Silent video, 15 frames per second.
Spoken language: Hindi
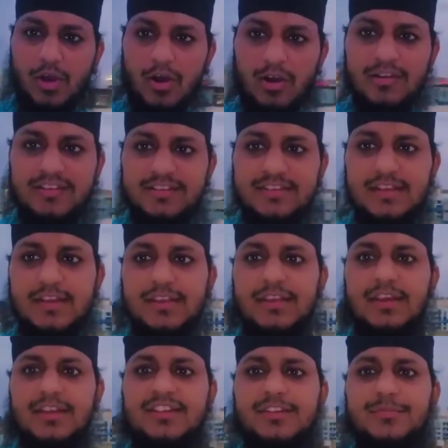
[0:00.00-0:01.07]
और इसी तरह की
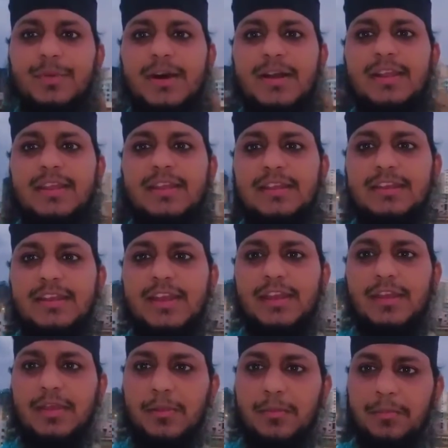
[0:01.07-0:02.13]
हदीस पाने के लिए
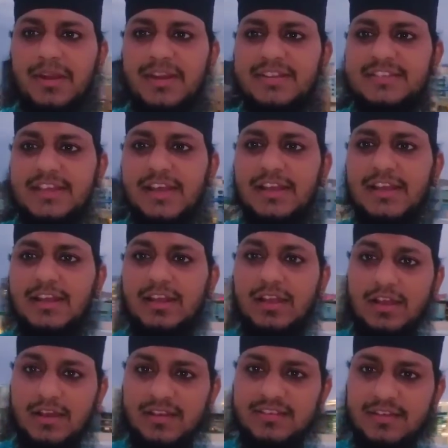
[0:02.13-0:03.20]
मेरे चैनल
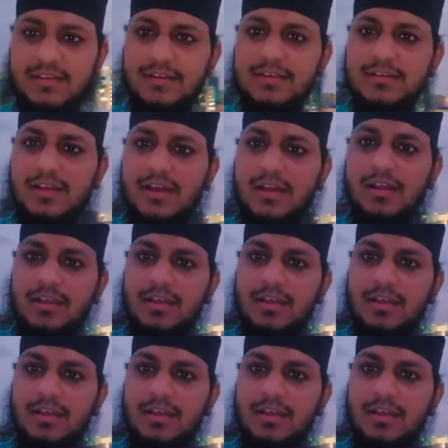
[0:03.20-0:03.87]
हसन रजा